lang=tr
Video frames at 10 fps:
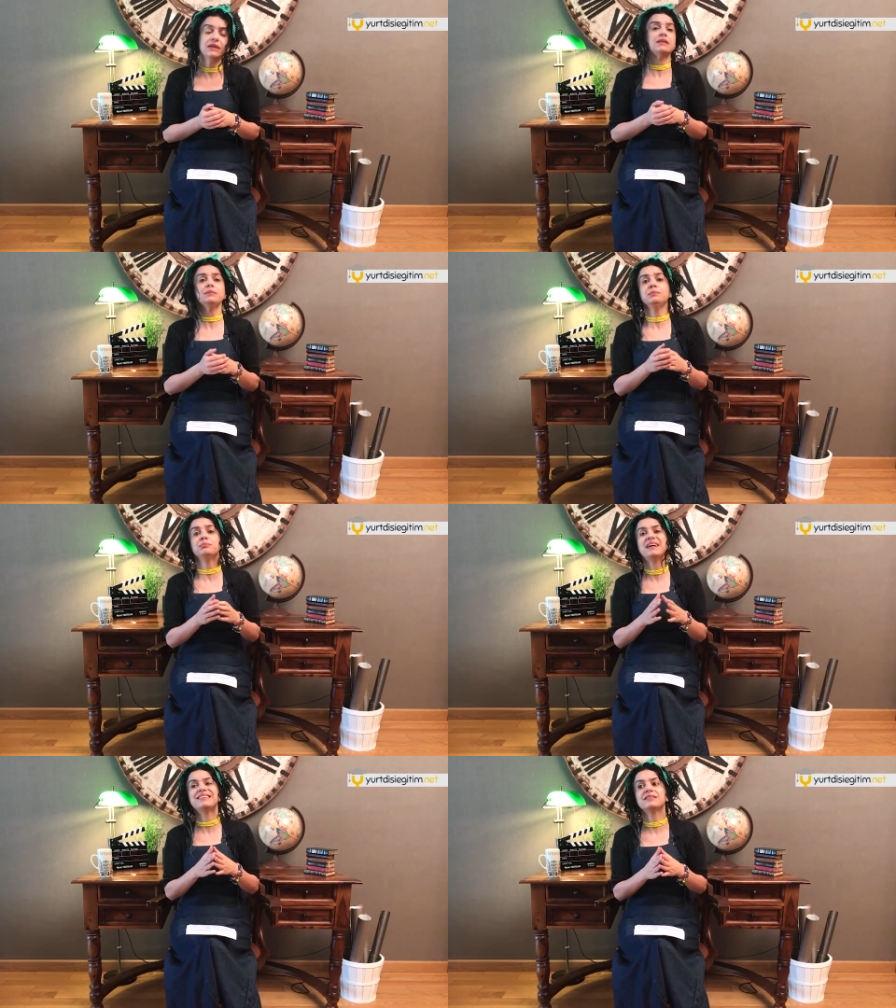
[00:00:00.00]
Tabii
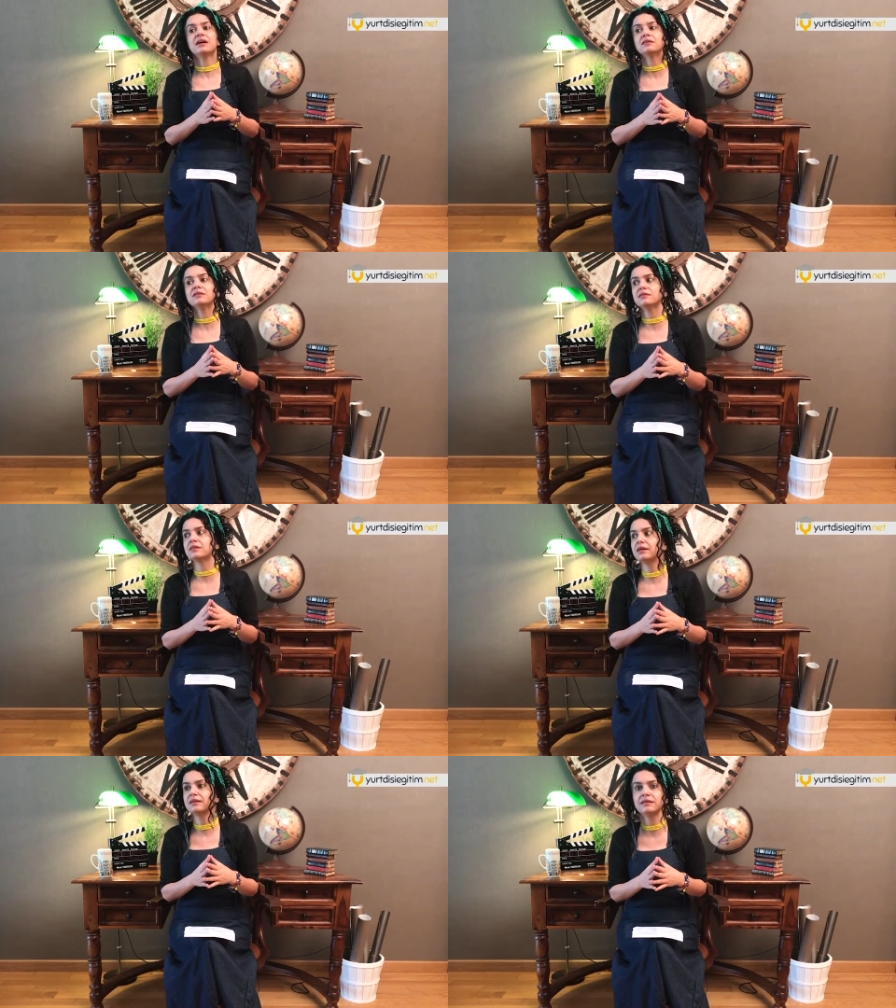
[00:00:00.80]
başlangıç
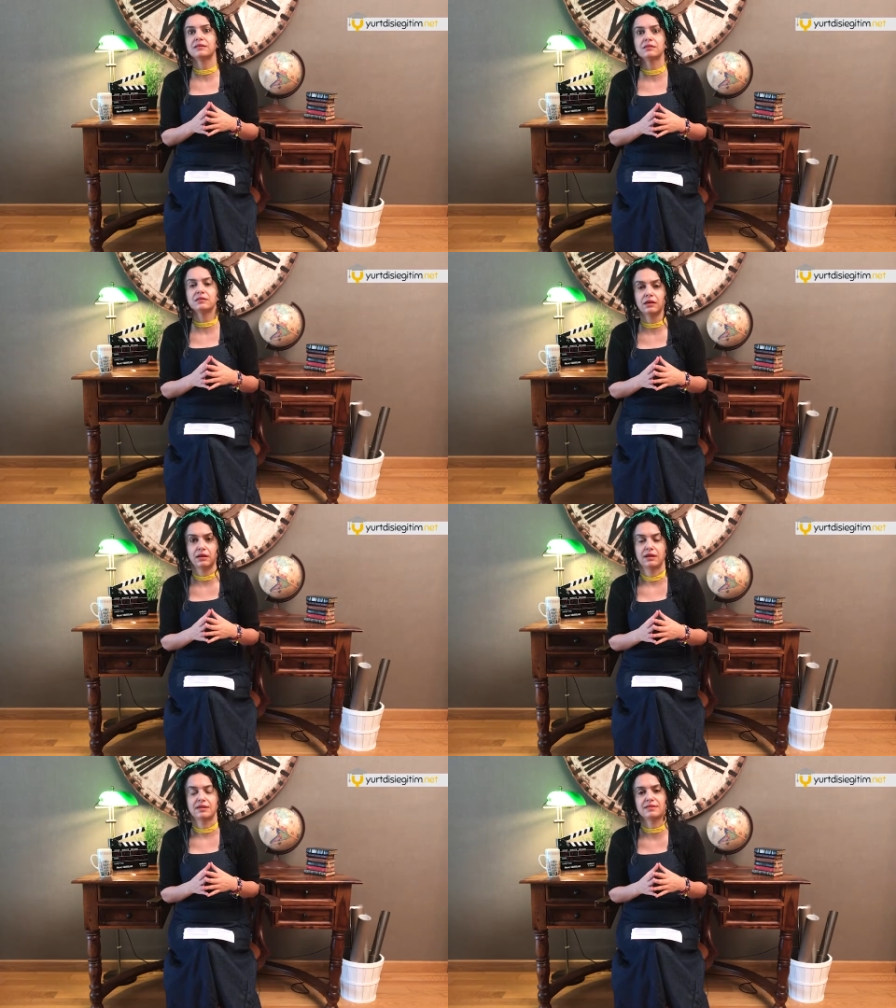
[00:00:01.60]
tarihlerini de
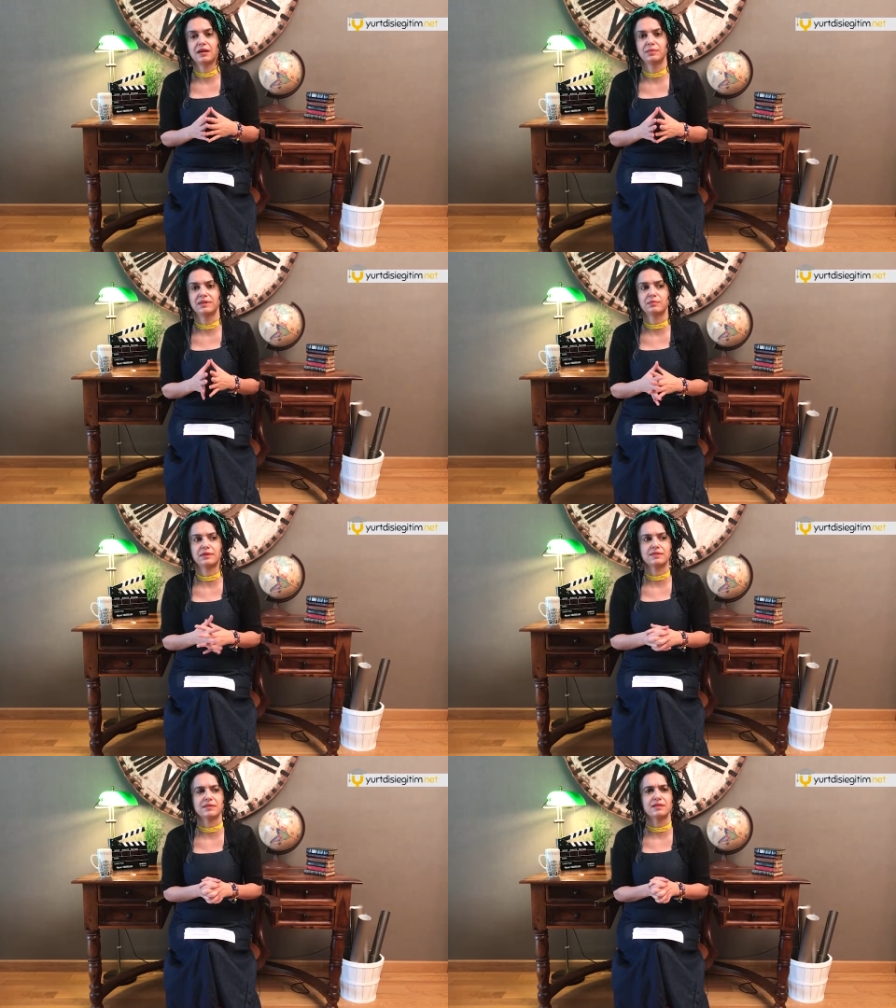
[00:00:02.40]
hesap
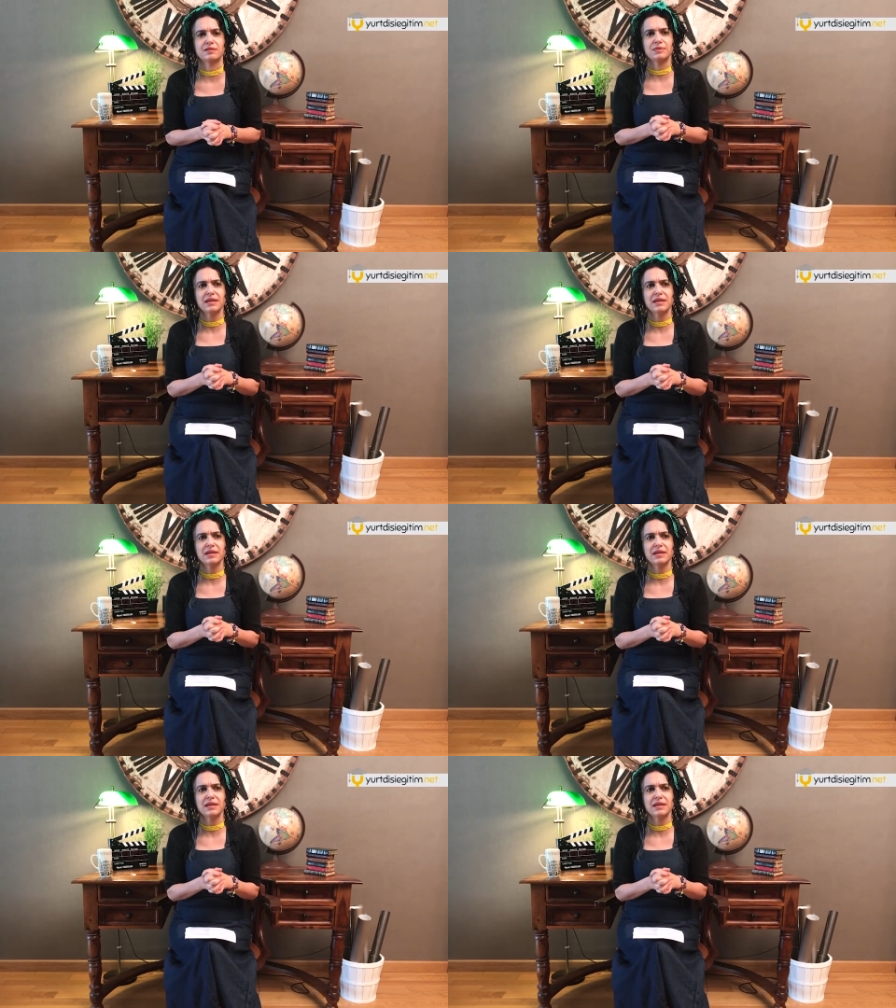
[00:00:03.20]
etmeniz lazım.